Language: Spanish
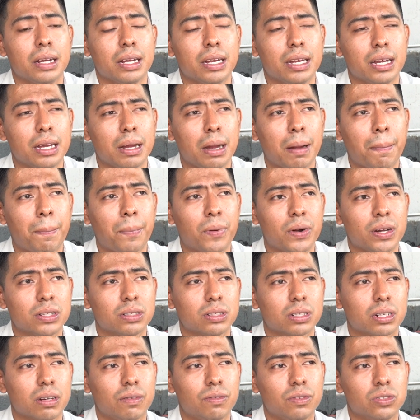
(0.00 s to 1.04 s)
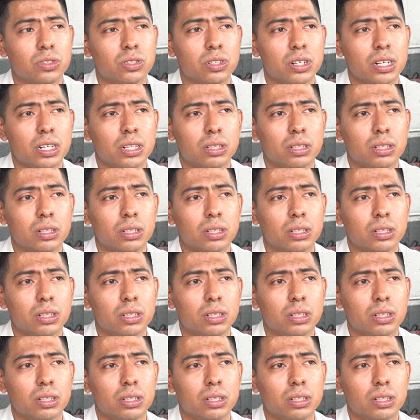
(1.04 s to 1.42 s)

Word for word: Y por eso es que funciona.